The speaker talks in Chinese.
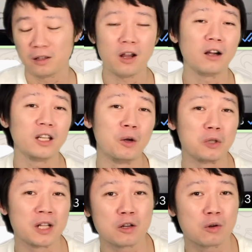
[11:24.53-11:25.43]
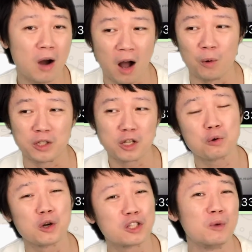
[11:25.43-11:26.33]
第二点呢，我就跟他说啊，我接
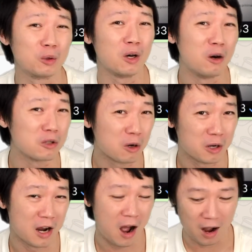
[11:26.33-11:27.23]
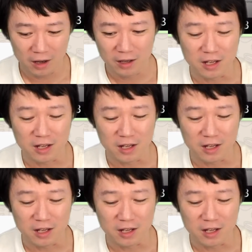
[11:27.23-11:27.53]
触过这么多欧洲人啊，